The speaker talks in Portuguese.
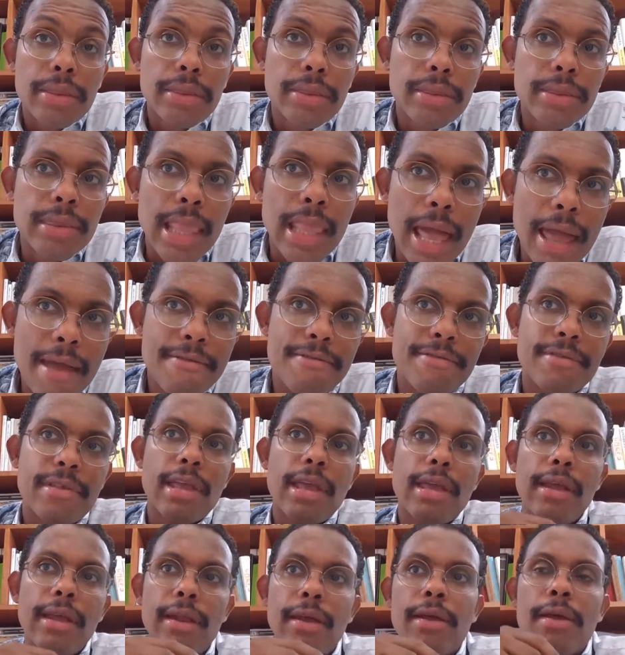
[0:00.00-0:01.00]
deve
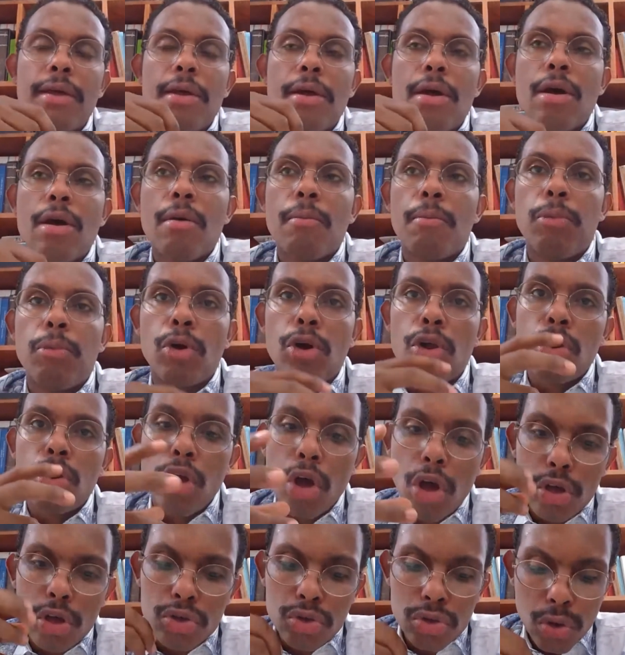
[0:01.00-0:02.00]
ter, porque
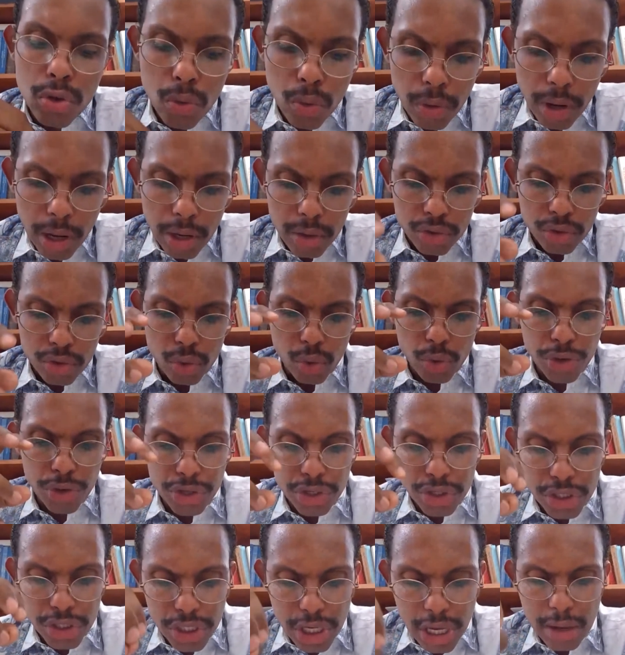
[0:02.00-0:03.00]
nós angolanos
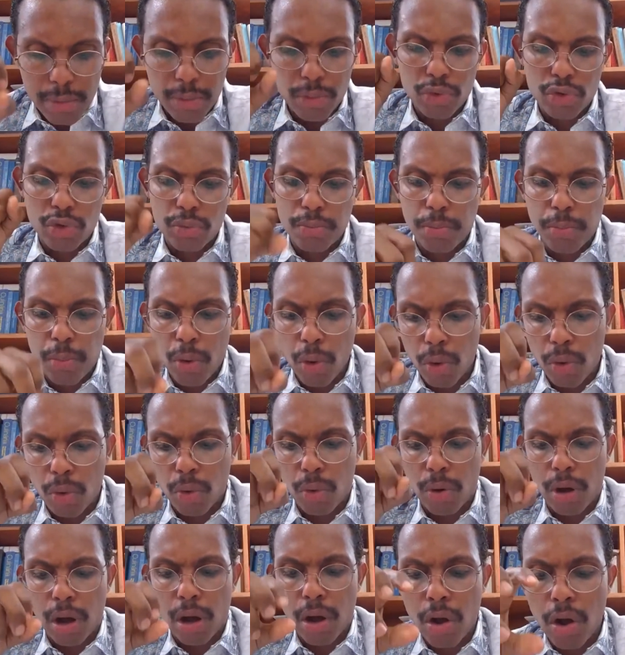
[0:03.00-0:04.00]
conhecemos
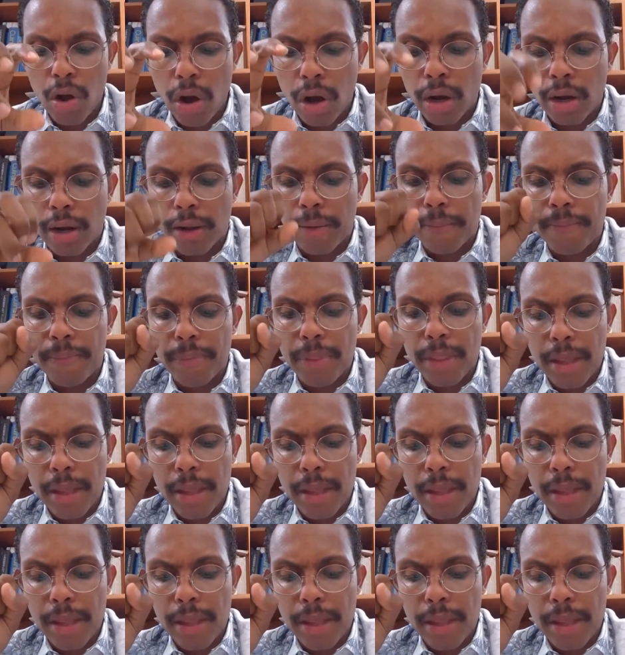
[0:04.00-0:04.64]
pouco Angola,